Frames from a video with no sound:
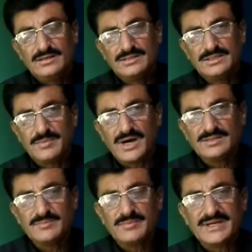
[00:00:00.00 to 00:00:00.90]
ये
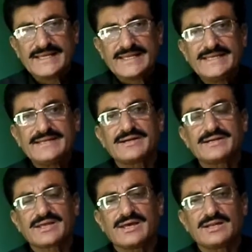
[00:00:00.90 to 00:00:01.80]
बात मैं बड़ी क्लियर
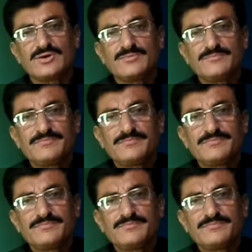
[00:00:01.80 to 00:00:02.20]
कट कह रहा हूँ